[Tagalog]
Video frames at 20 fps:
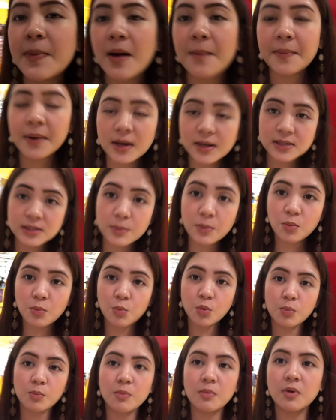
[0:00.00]
si Papa kasi
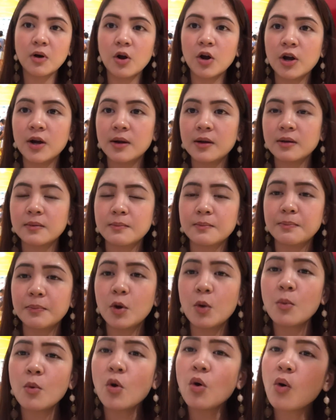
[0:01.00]
or
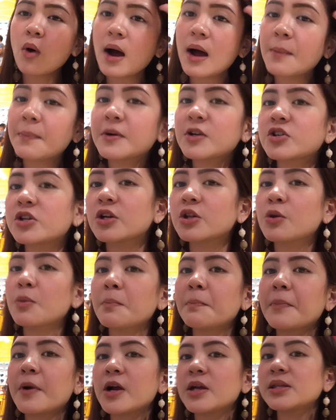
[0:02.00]
kumukuha pa siya
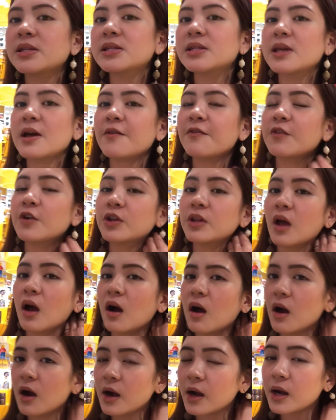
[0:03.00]
ng parts niya for
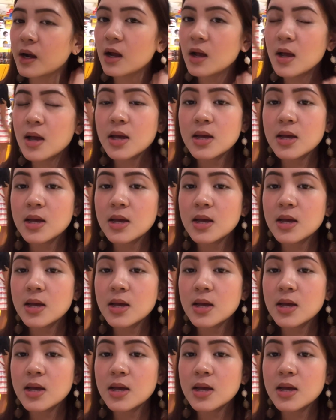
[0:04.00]
the car.